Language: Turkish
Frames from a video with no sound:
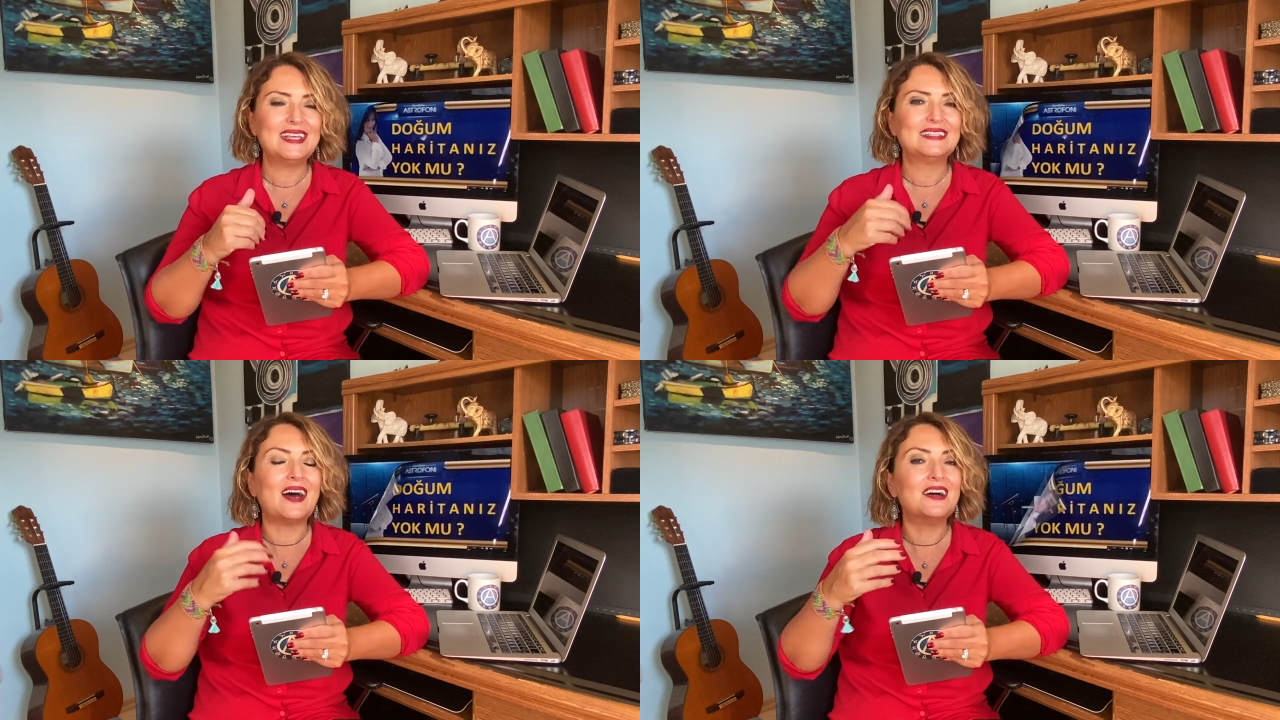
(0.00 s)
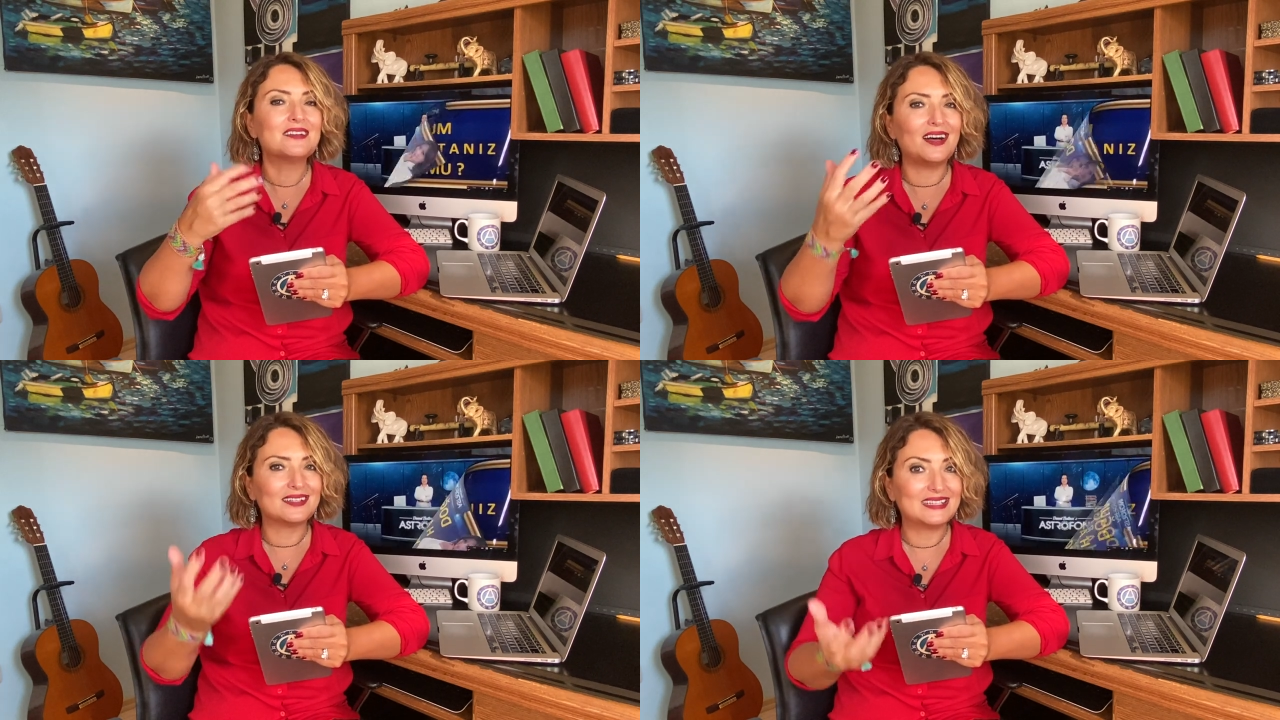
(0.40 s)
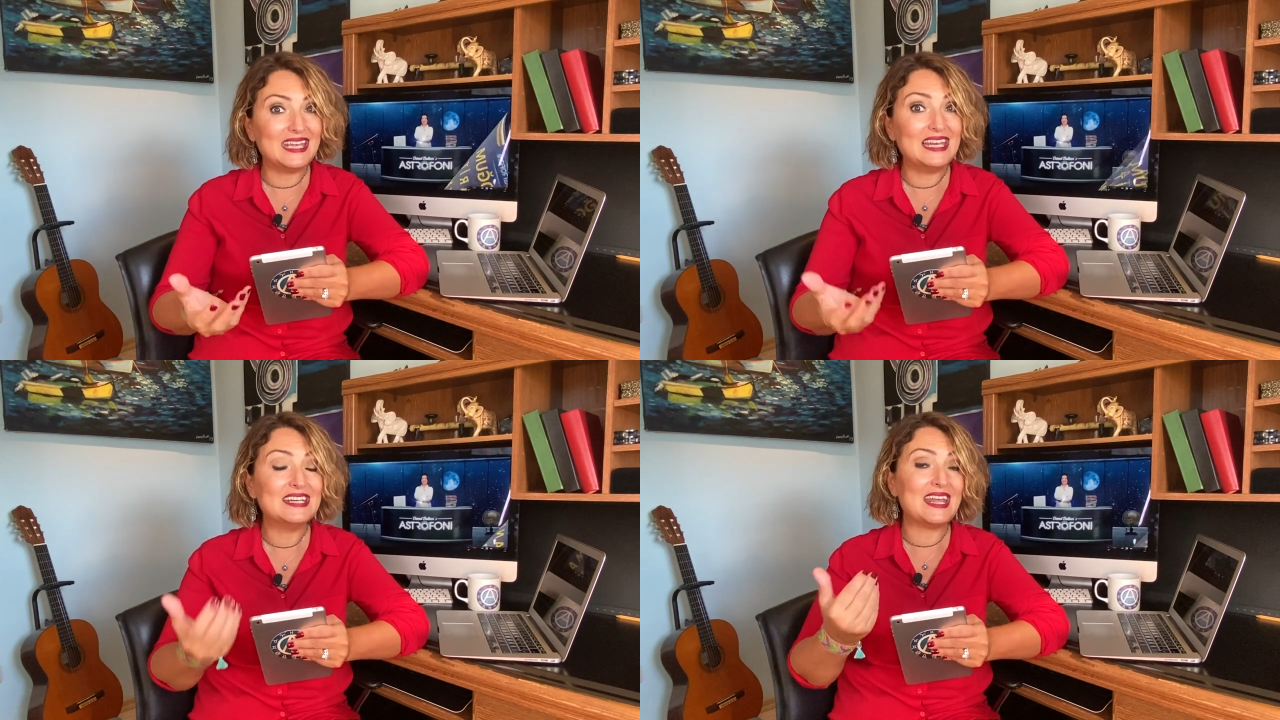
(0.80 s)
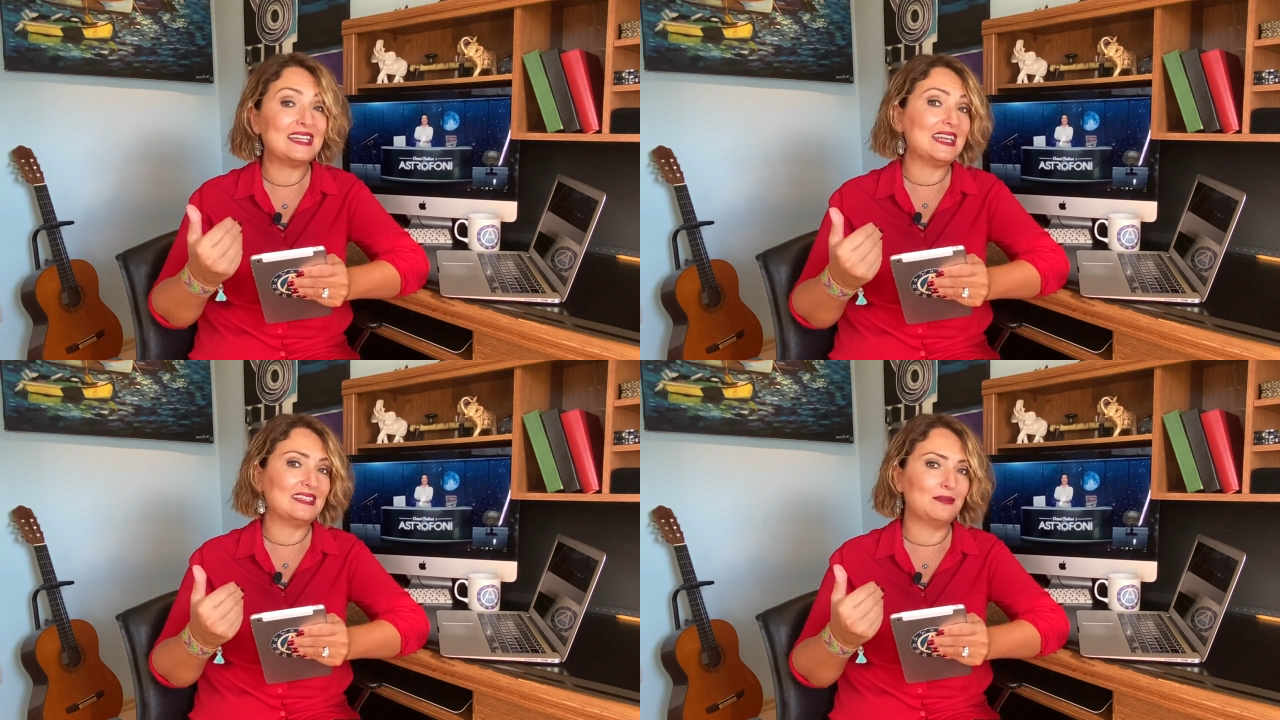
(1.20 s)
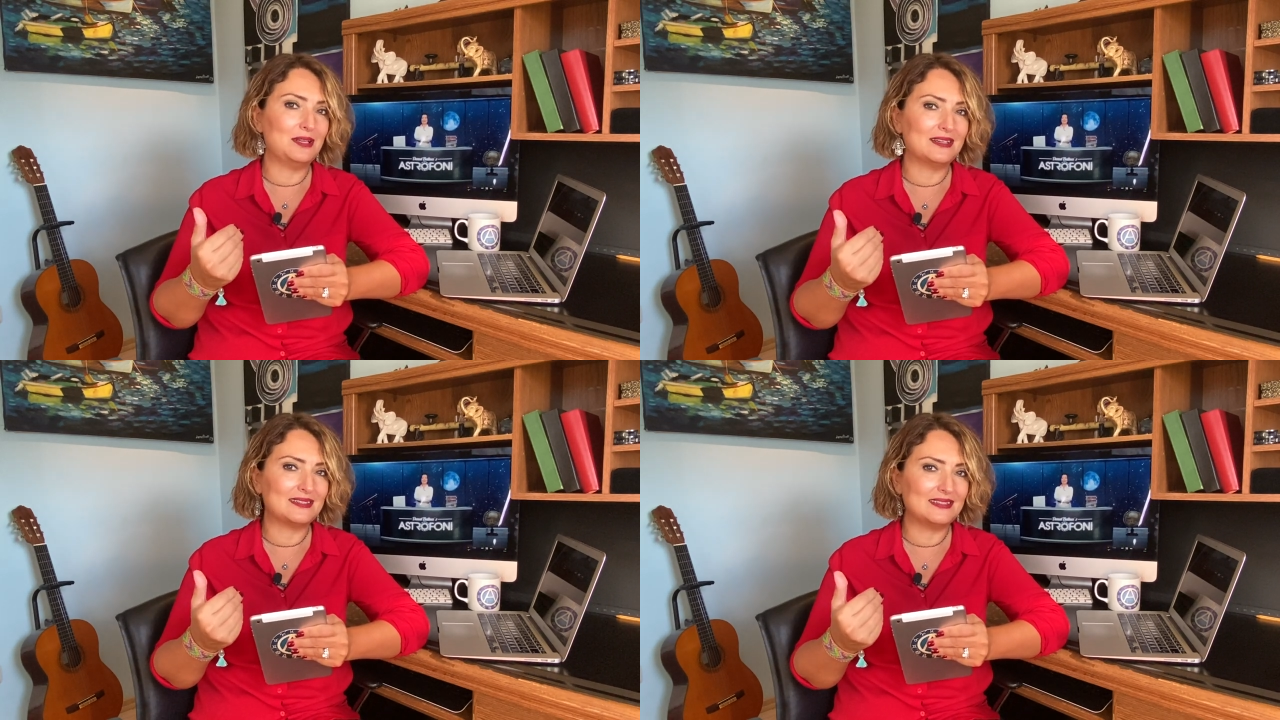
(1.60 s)
Daha rahat gelir elde
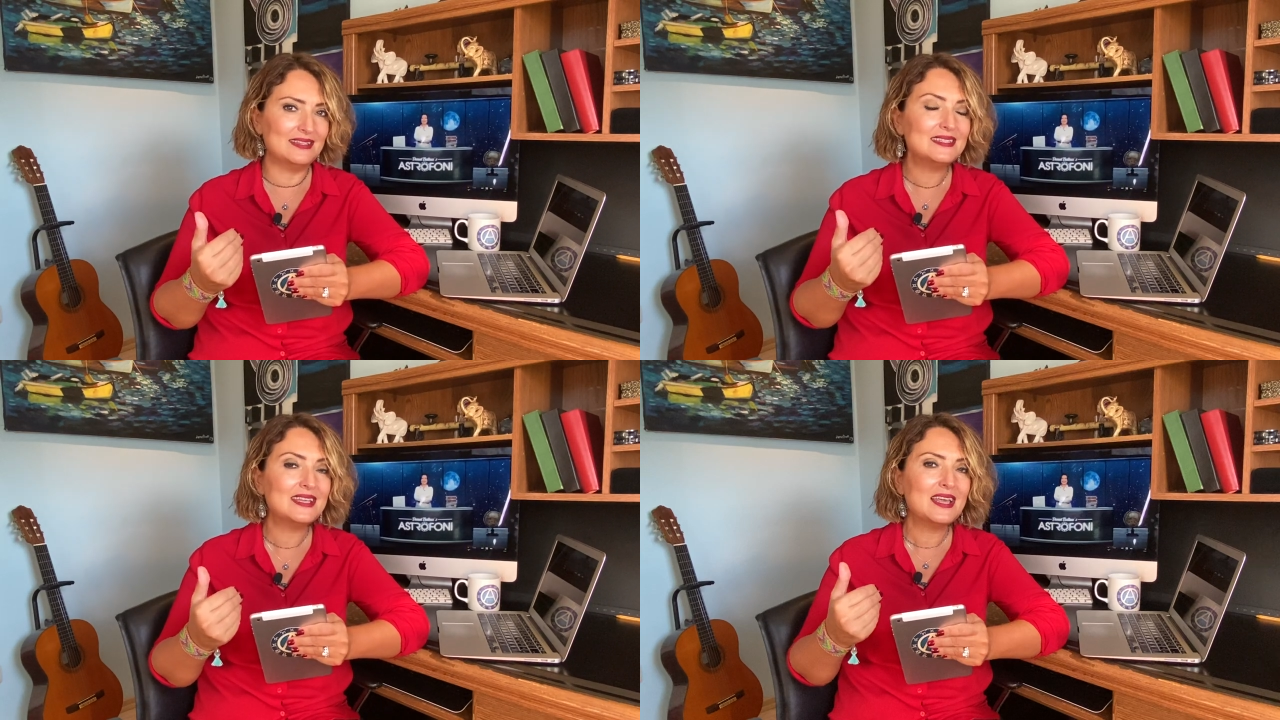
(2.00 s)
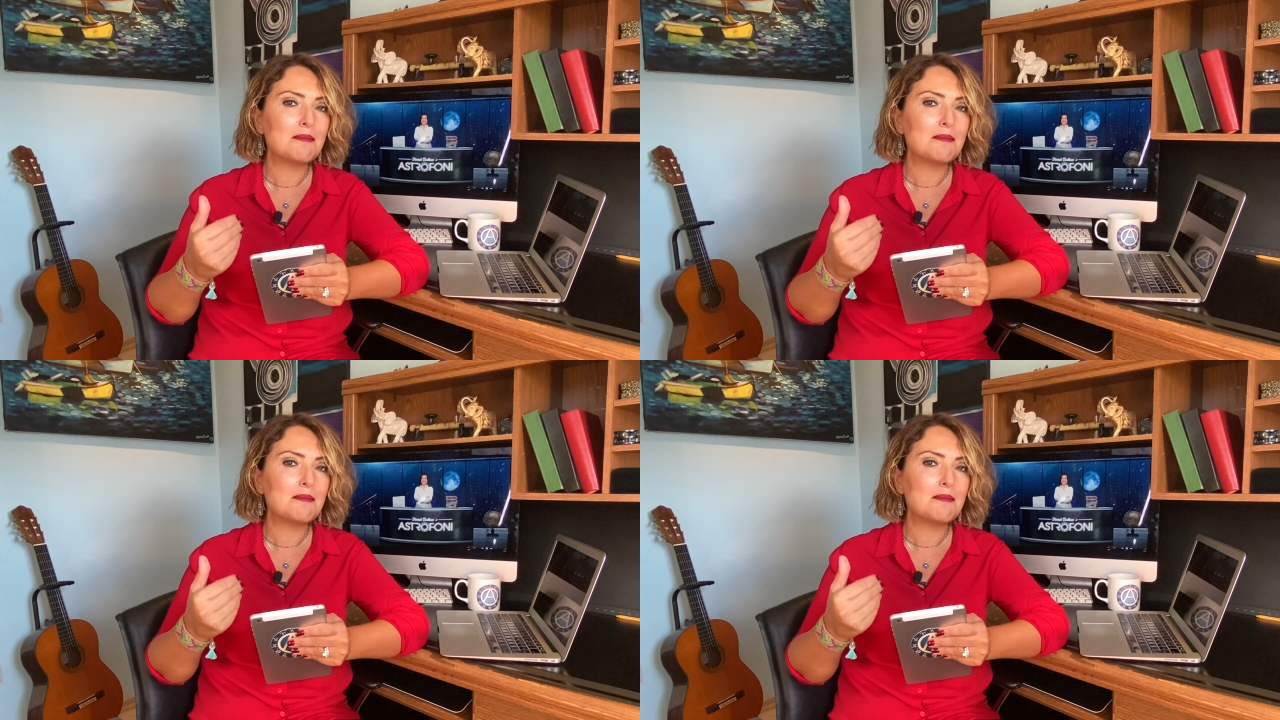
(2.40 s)
edebilirsiniz.